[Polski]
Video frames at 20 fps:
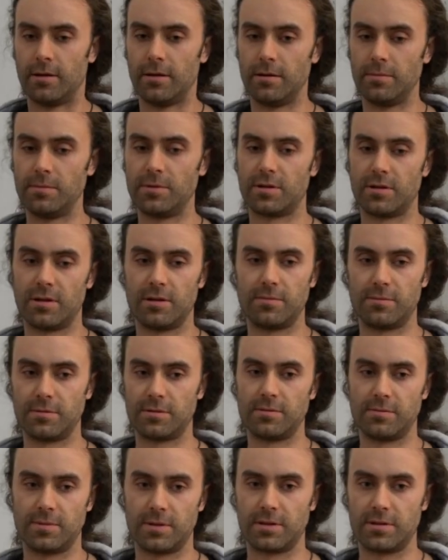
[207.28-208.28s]
I myślałem o
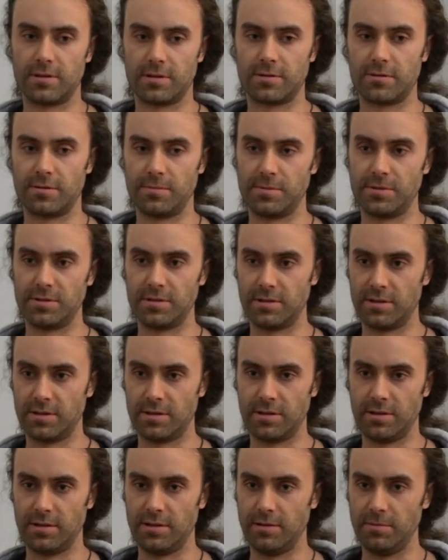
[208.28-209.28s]
tym, jak, jak robić
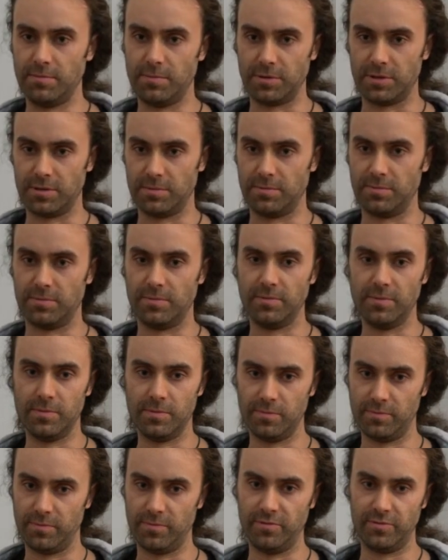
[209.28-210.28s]
gry i potem
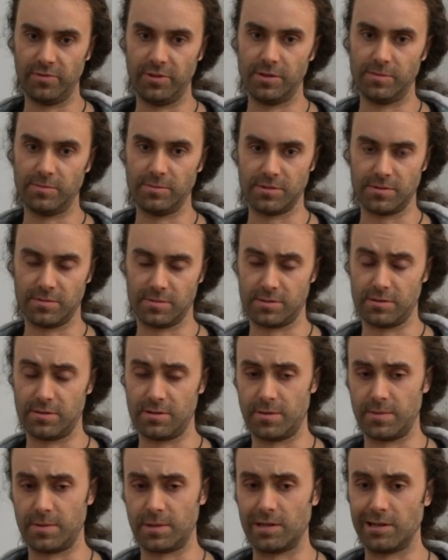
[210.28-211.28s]
w domu zamiast
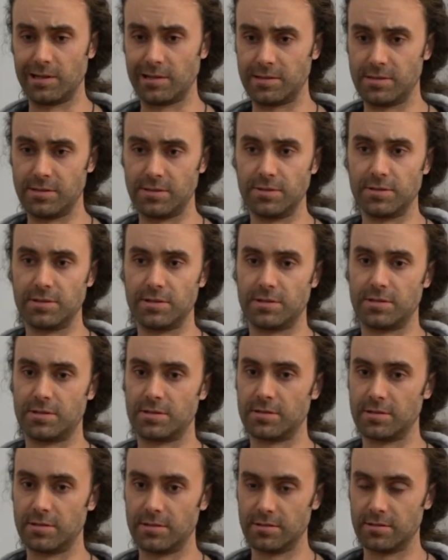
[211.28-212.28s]
odrabiać lekcji, to
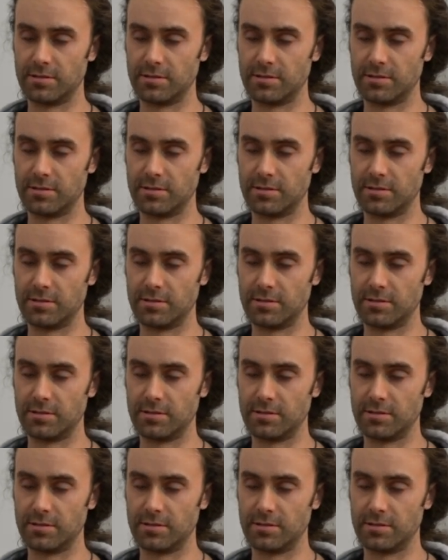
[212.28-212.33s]
też